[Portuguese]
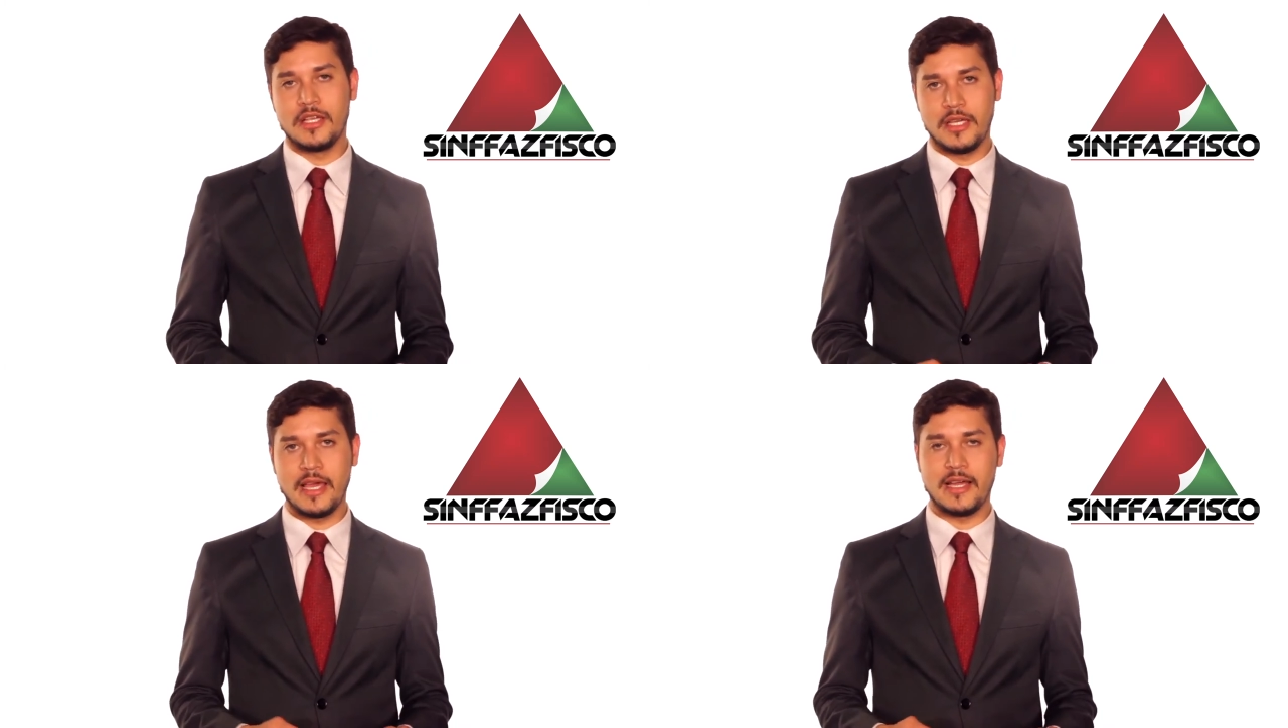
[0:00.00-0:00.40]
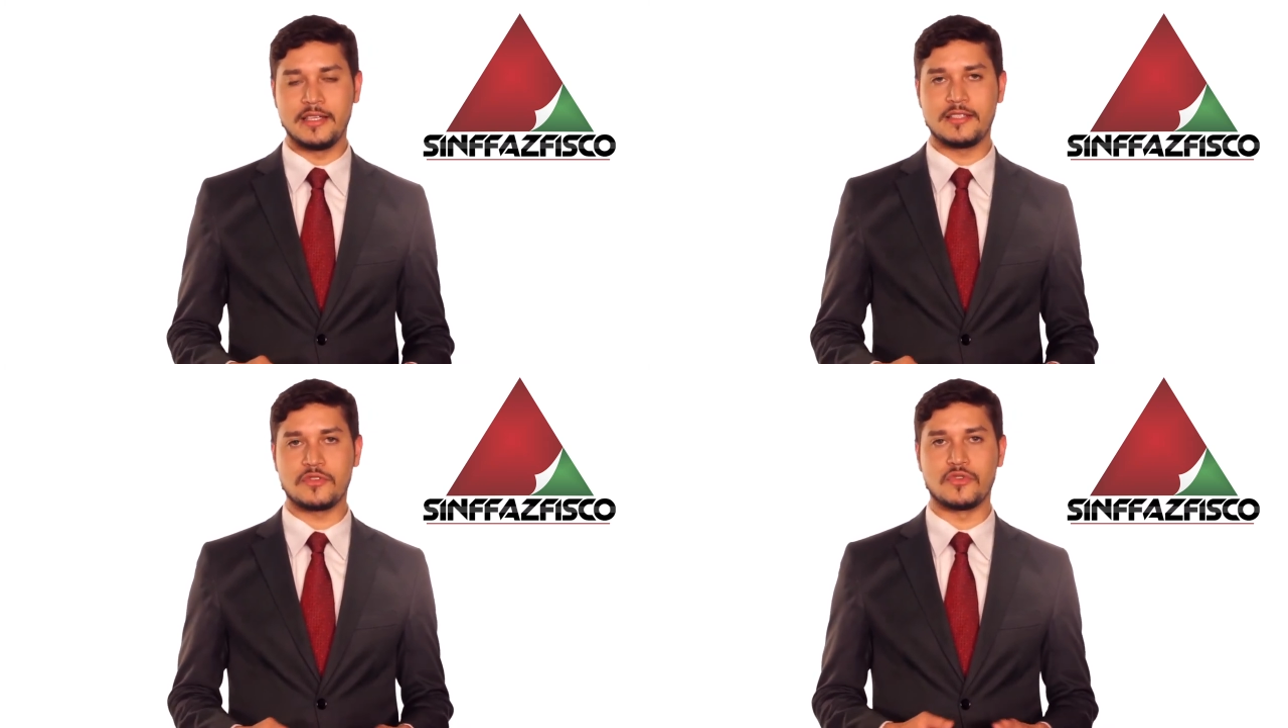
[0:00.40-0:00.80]
e
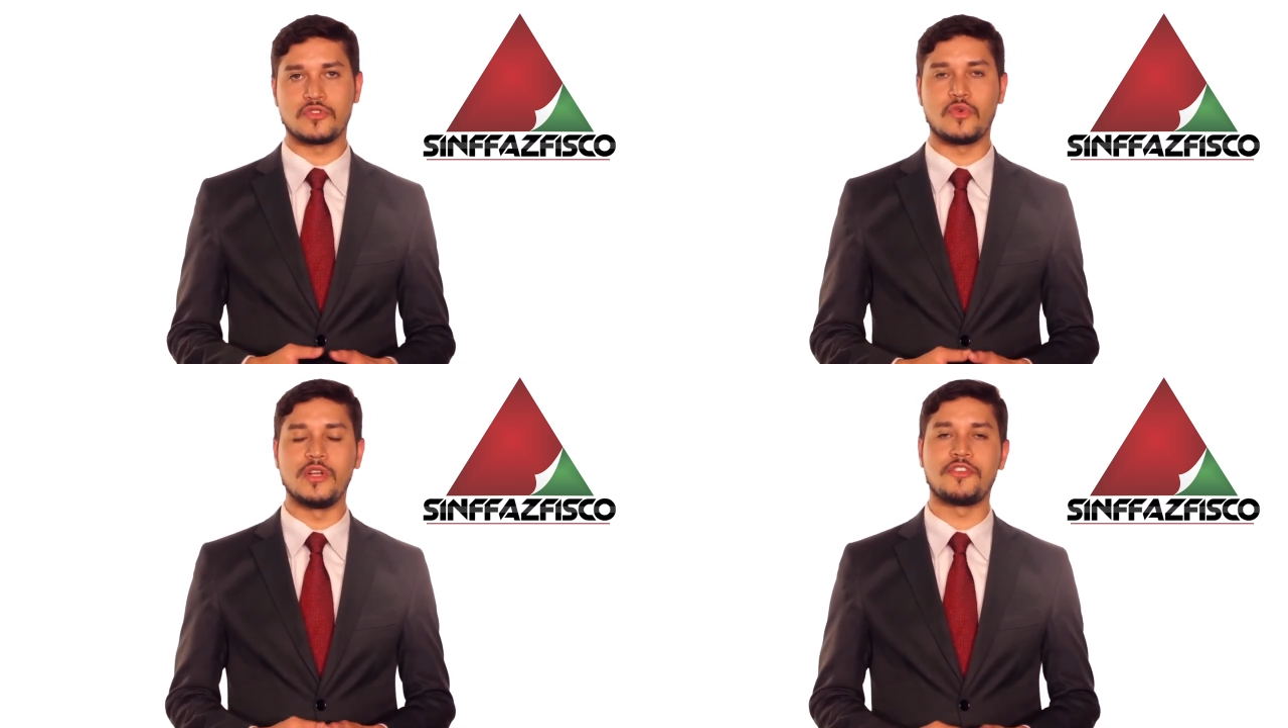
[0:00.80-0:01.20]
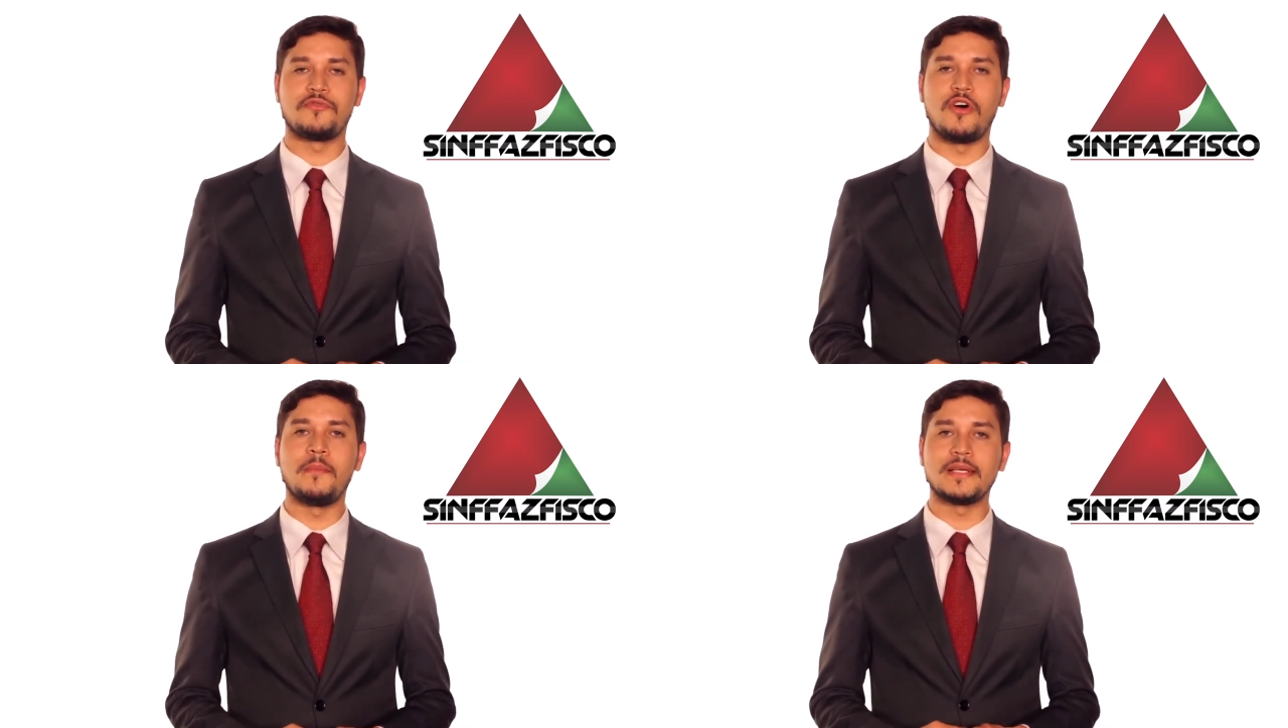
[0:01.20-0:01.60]
realize sua escolha de
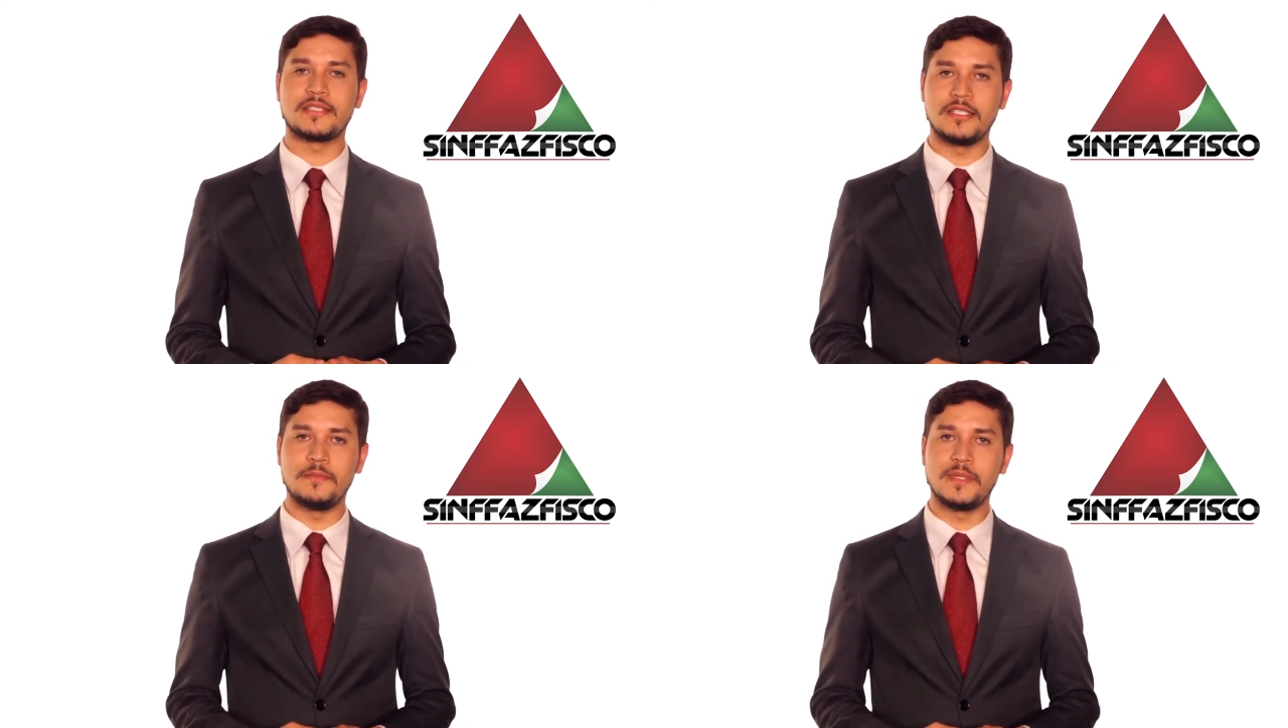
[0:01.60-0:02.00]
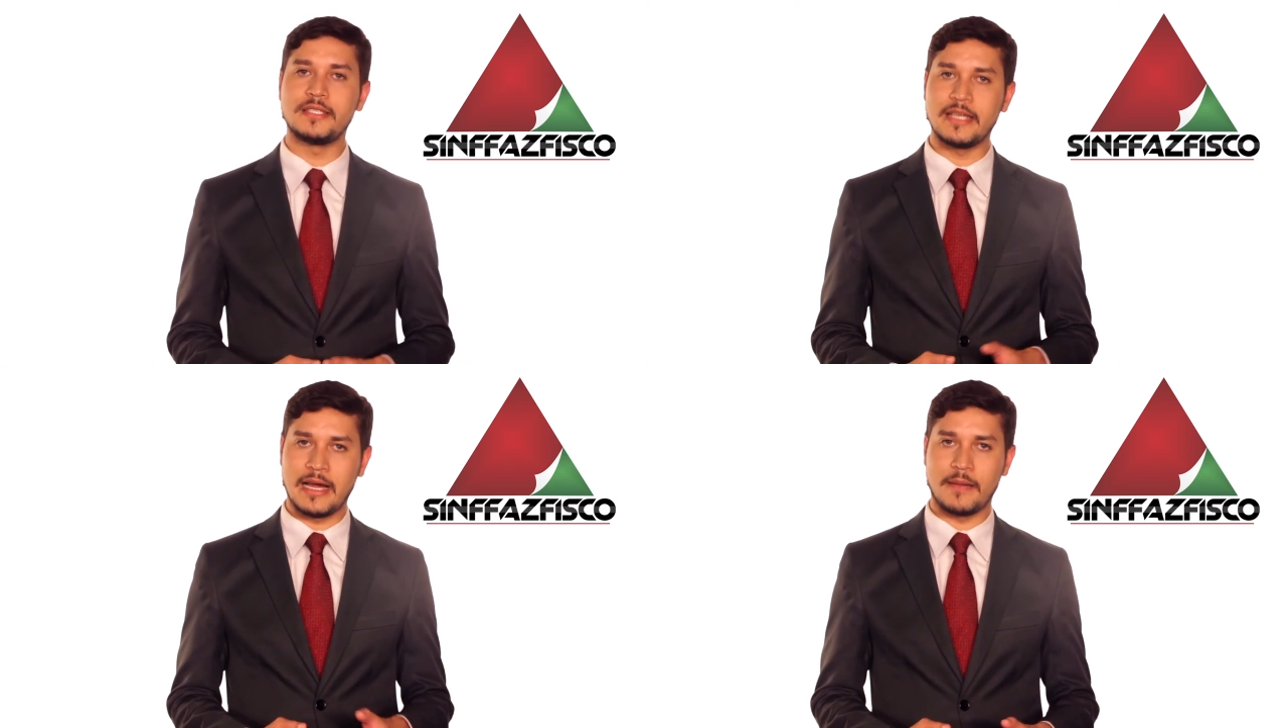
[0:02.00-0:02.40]
forma
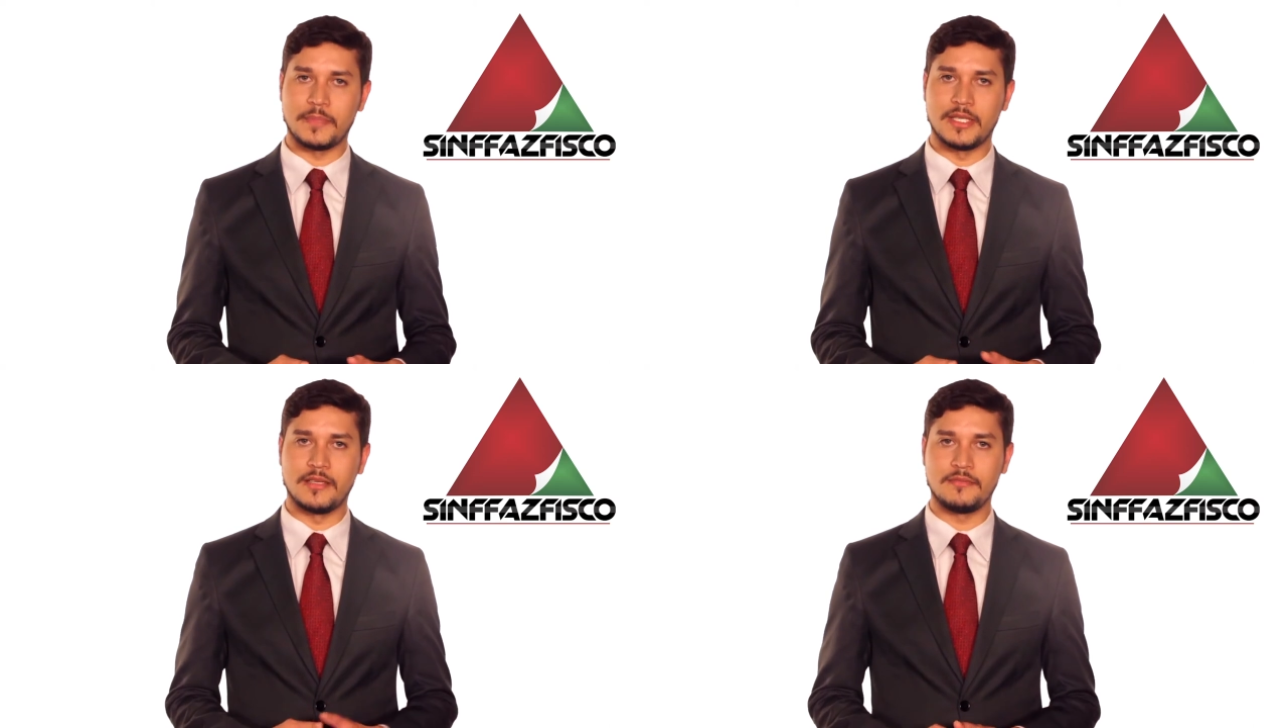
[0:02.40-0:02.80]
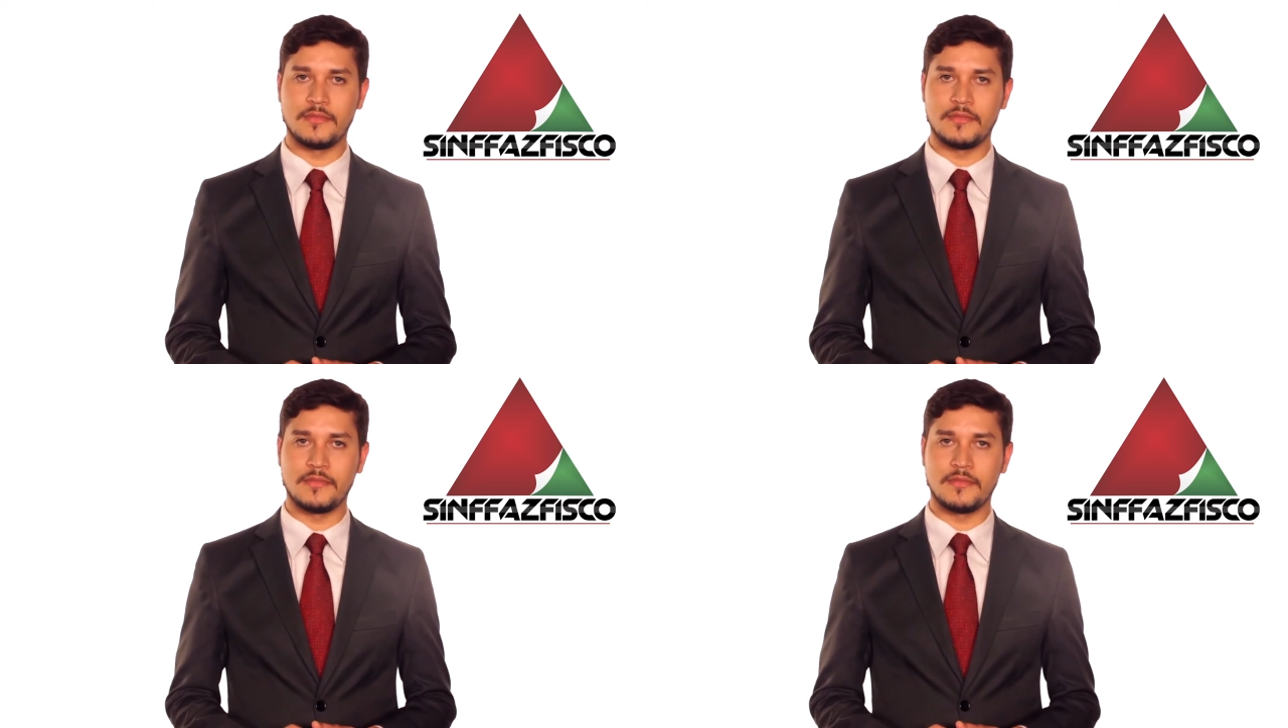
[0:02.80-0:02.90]
simples e rápida.